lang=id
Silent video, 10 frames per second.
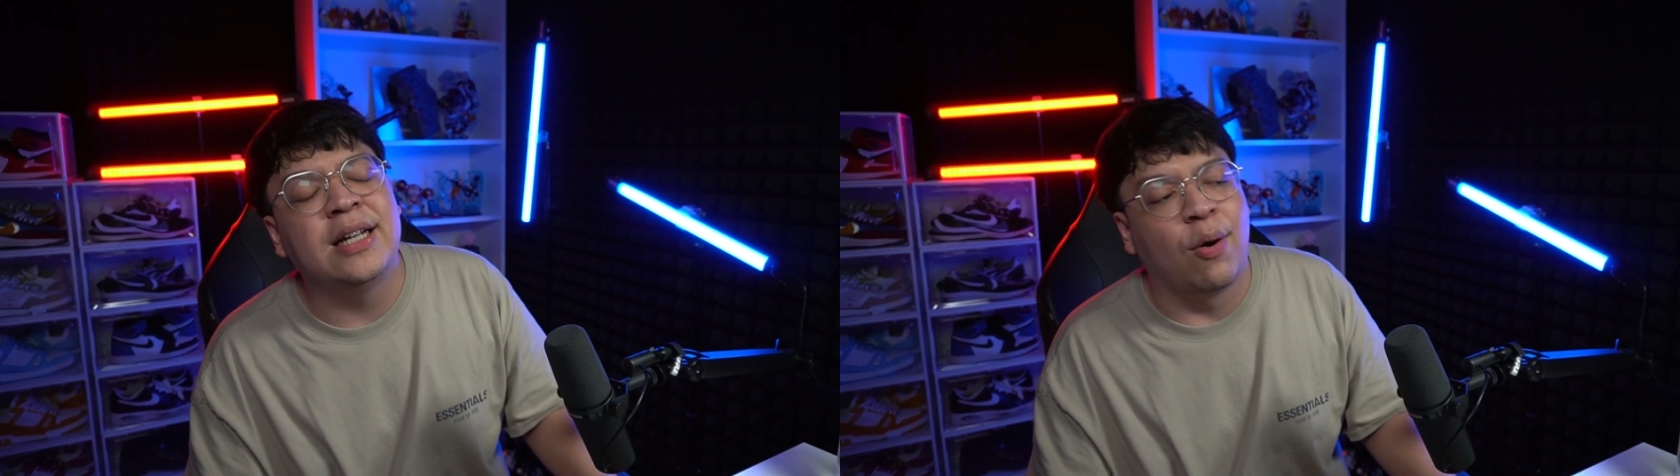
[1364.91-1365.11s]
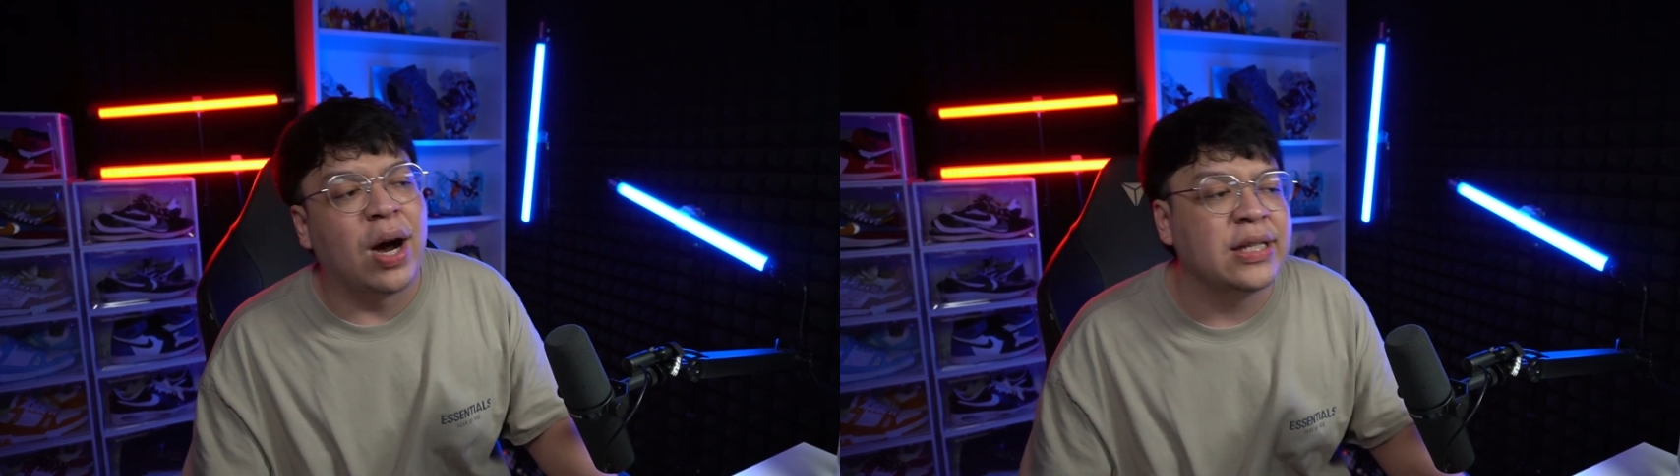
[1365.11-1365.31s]

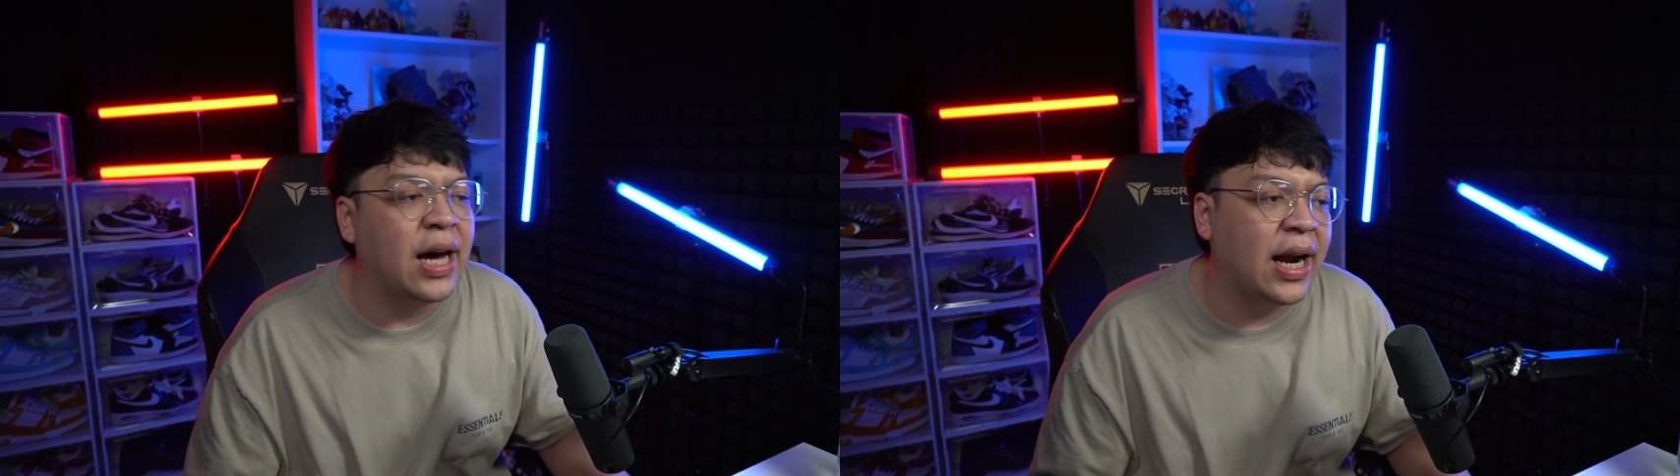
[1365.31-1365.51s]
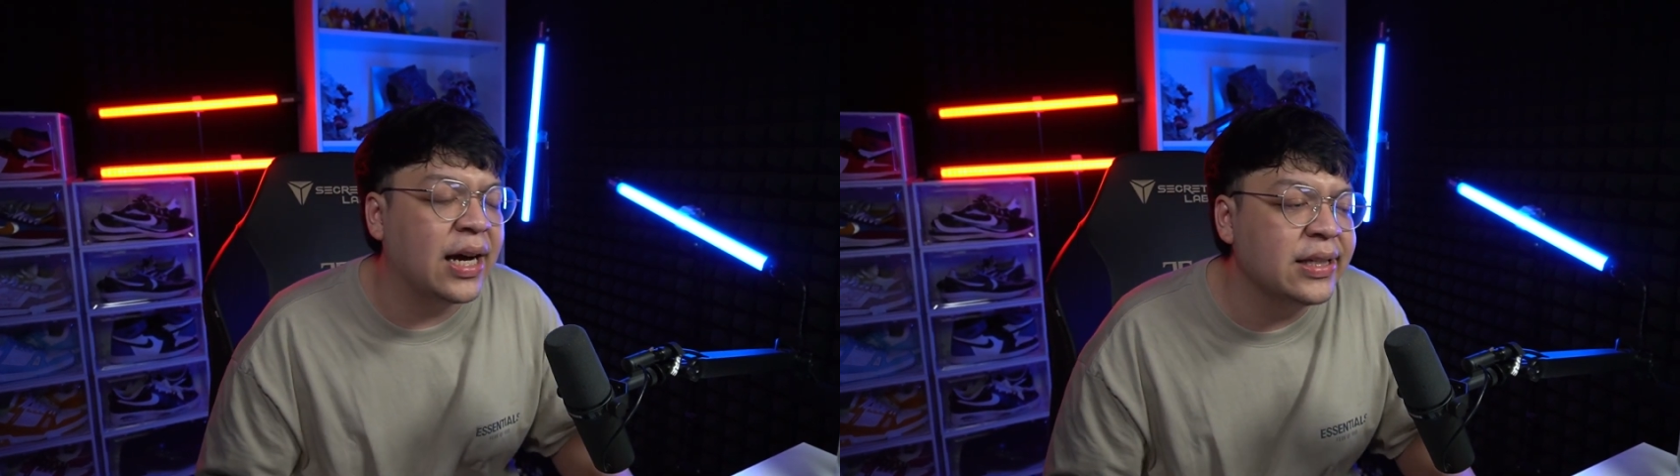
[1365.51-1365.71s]
ya
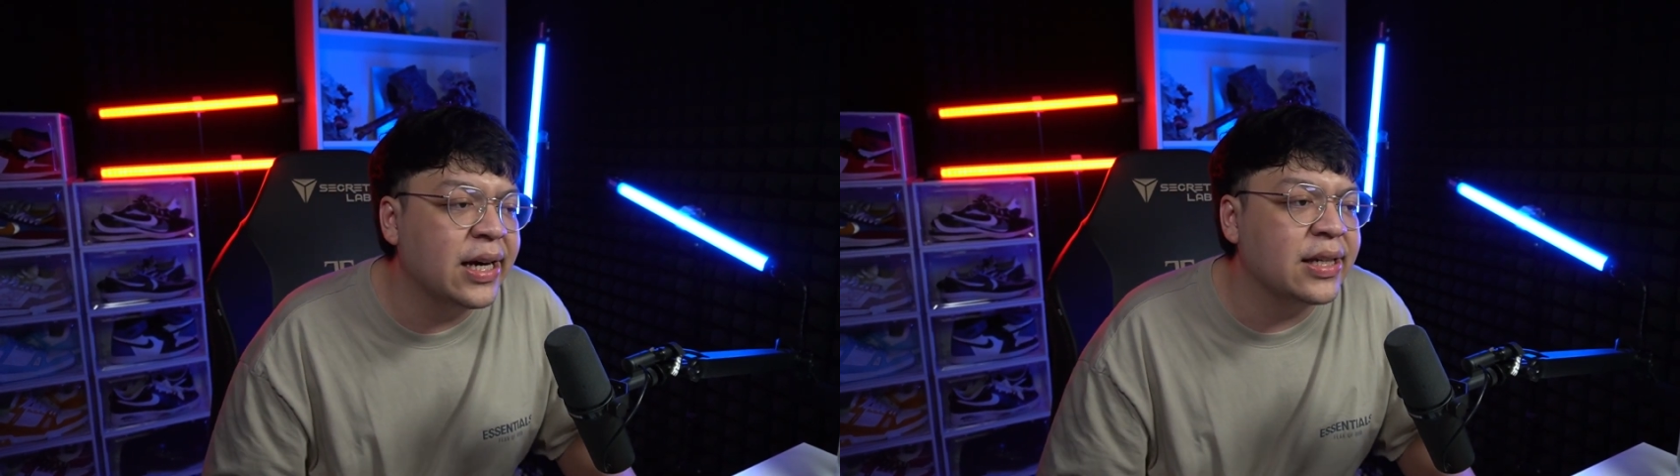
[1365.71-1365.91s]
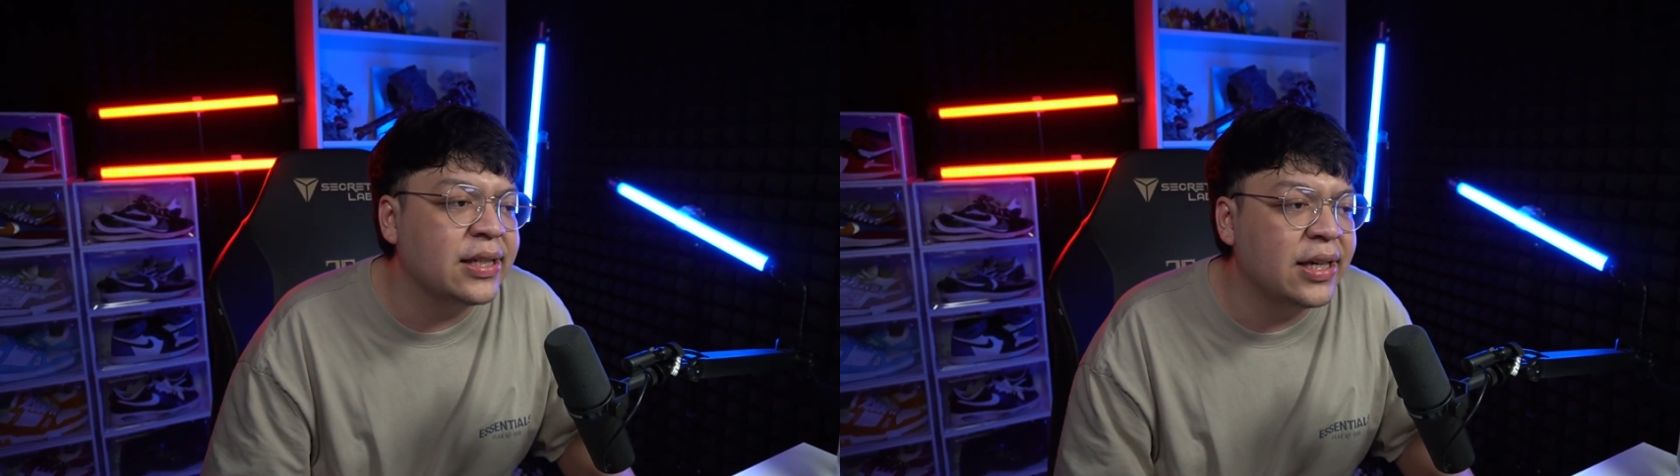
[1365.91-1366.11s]
wajar
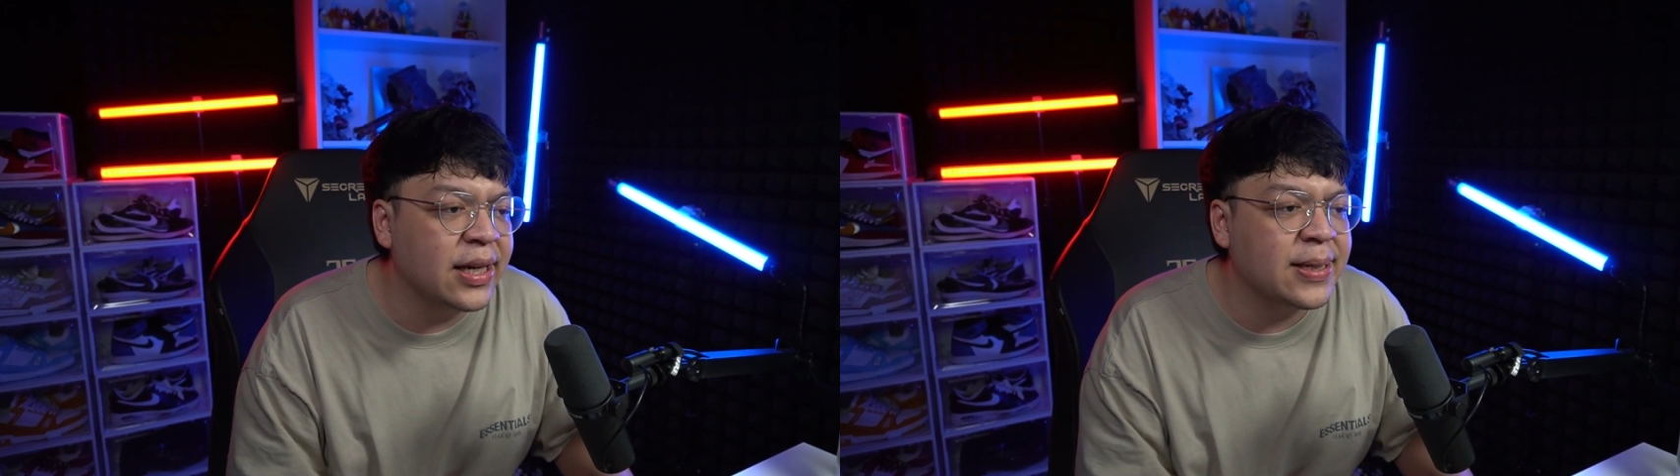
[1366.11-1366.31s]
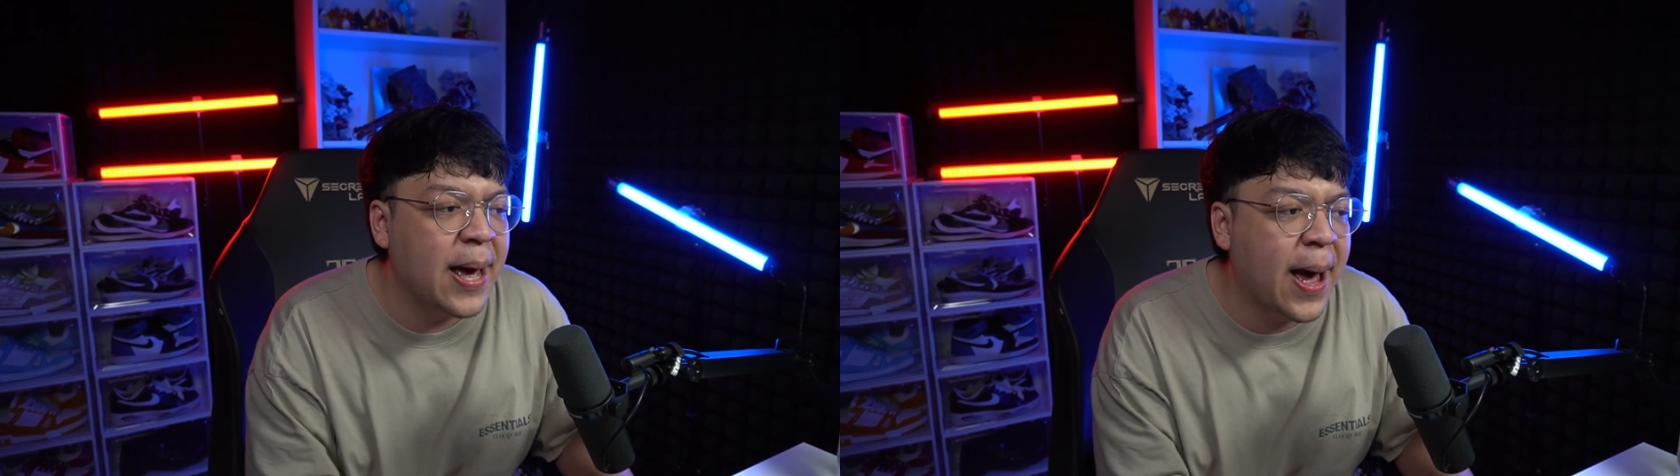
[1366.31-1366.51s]
aja sih
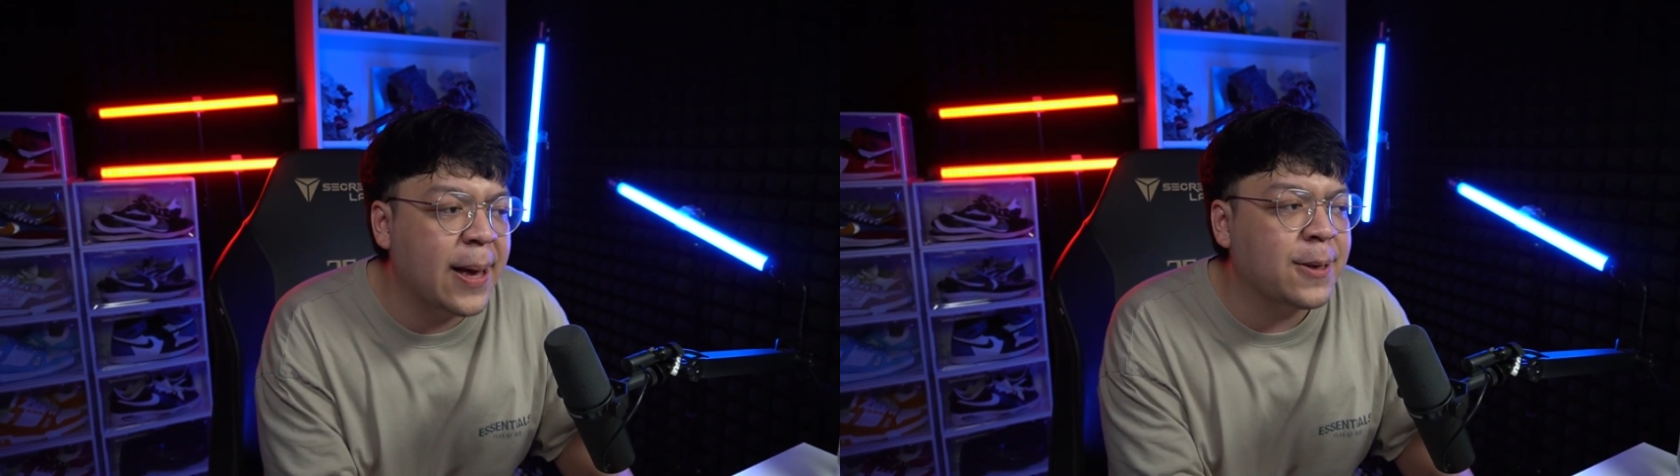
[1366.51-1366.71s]
guys ya.